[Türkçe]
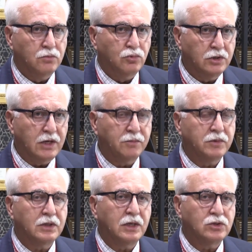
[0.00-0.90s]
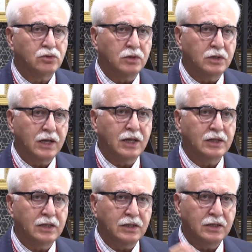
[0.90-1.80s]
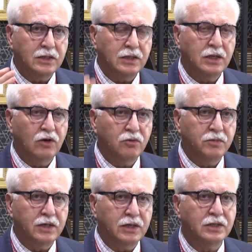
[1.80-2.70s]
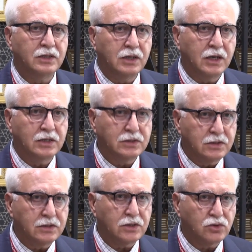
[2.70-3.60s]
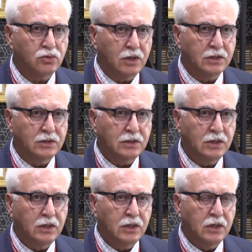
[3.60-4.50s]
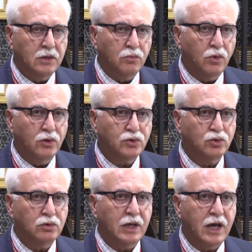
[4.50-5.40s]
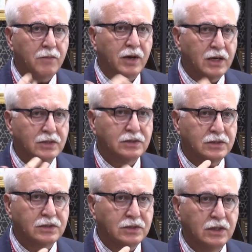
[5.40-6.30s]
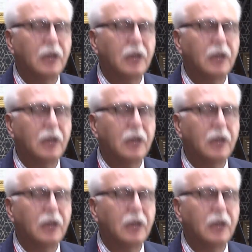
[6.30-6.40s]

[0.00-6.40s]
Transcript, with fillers: Bunu yaptıktan sonra rahatlayın, lavaboya gidin, ağzınıza su alın, bol suyla hem ağzınızı